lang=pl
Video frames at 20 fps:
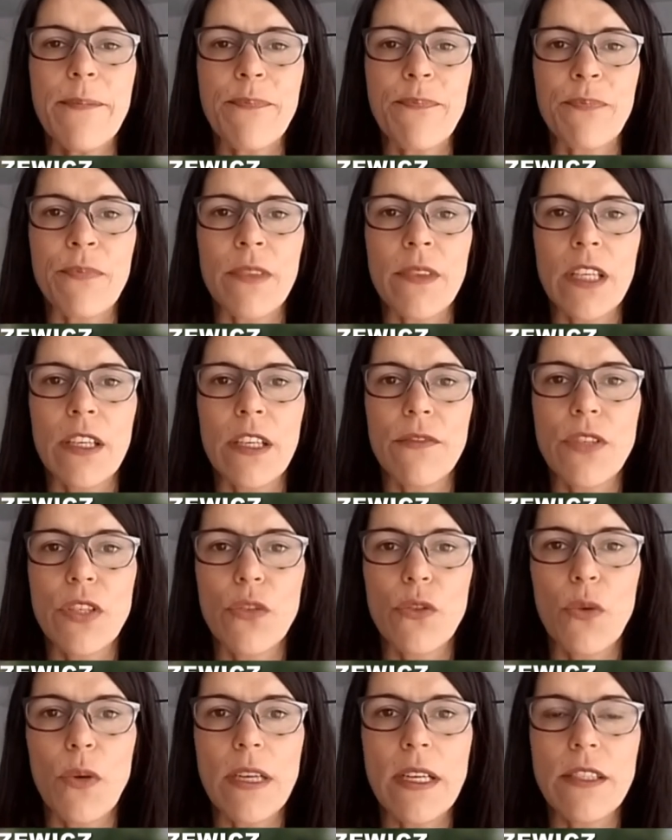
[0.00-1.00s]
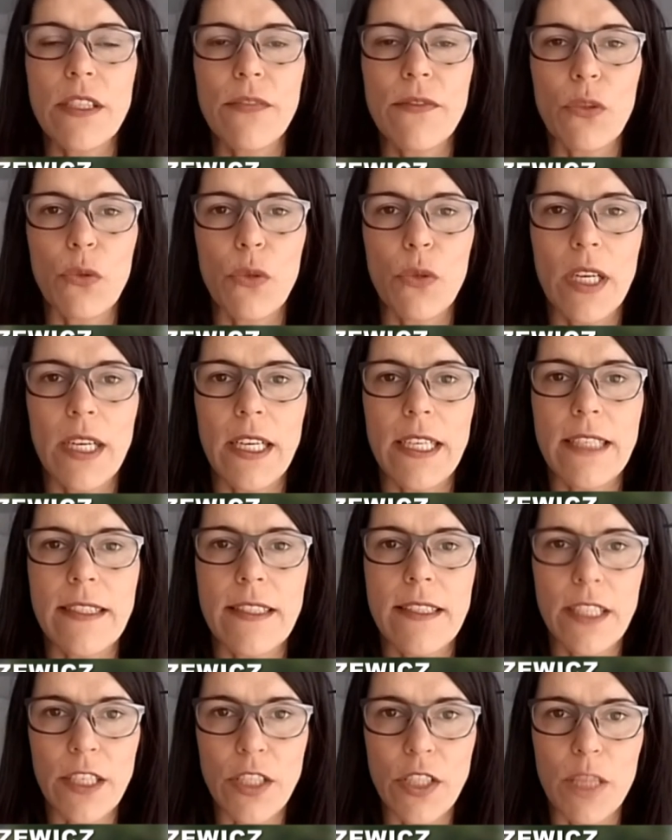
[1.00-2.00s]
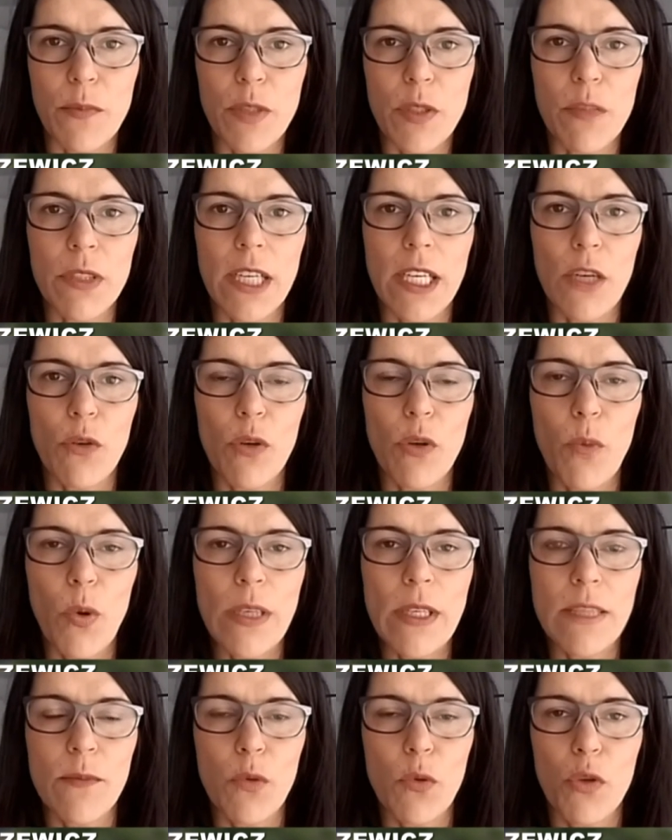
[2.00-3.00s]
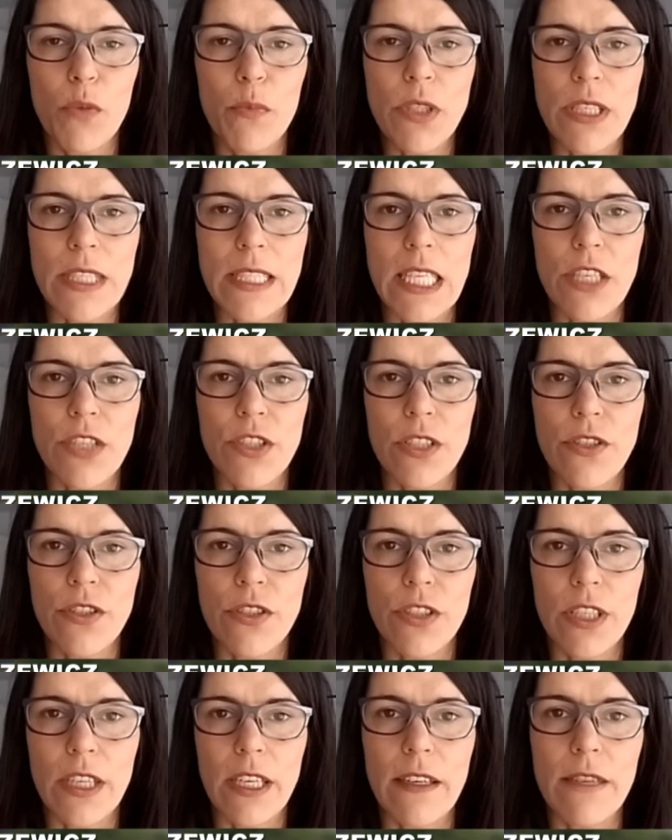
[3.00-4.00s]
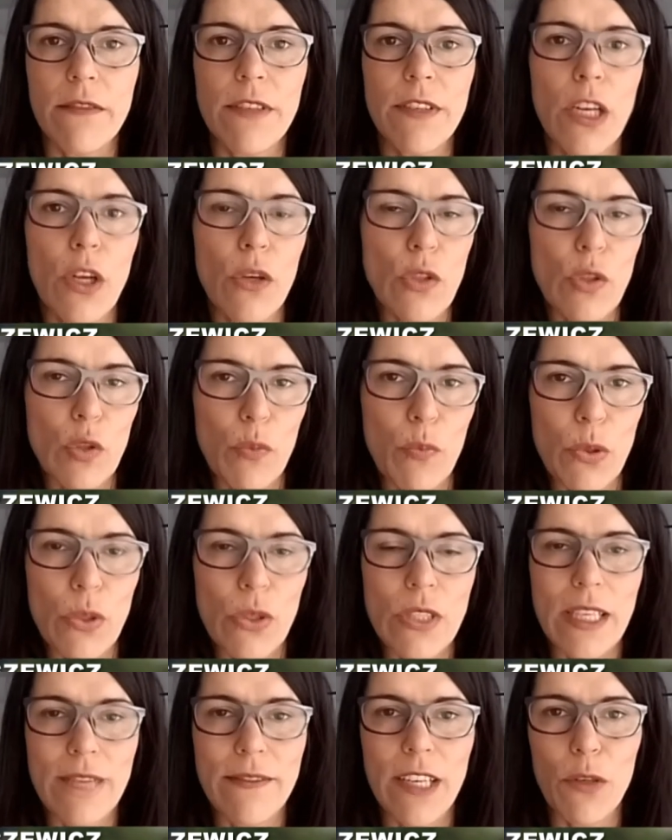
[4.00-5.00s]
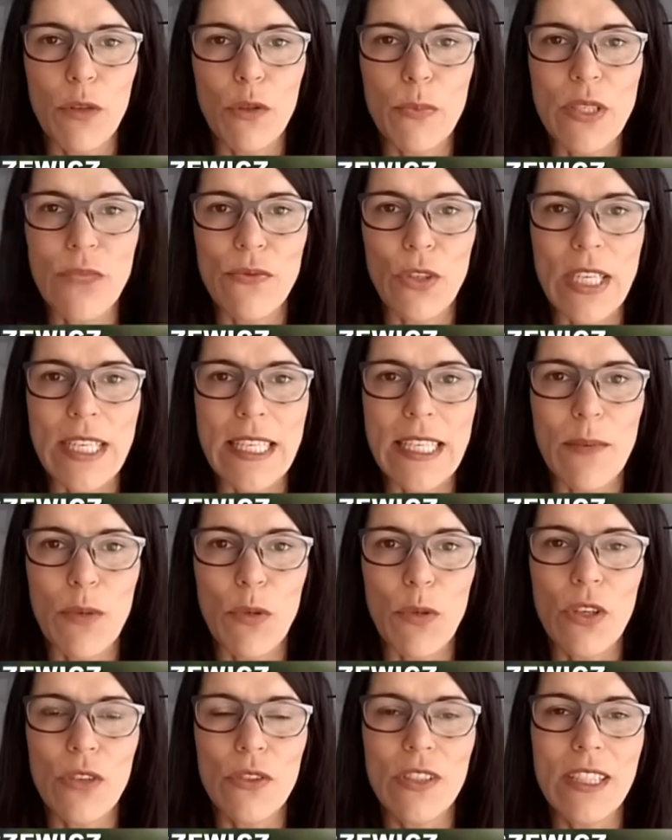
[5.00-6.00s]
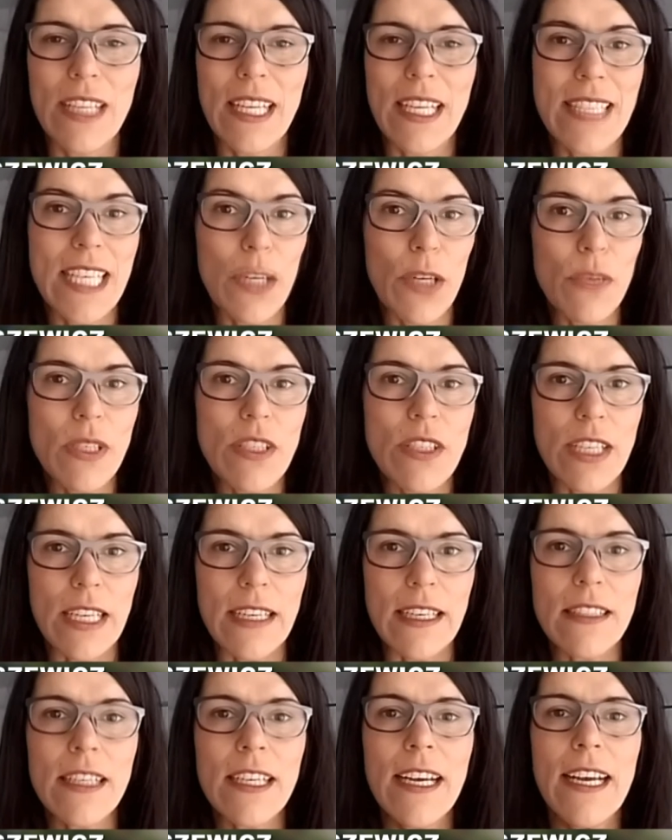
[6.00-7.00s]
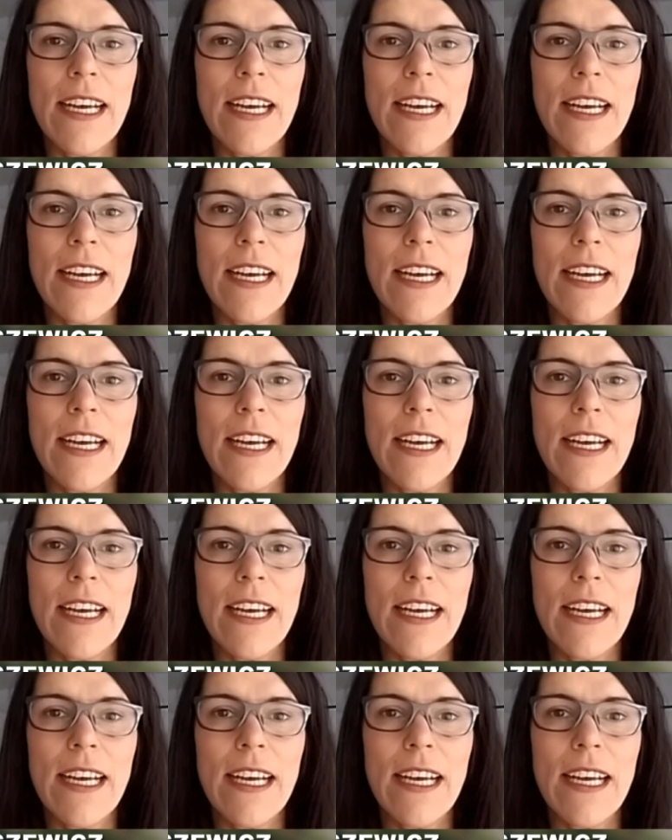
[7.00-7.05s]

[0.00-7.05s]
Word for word: Mm, w sytuacji, w której znieślibyśmy taką opłatę, mogłoby się zdarzyć, że wiele osób pozostawiałoby swoje samochody na cały dzień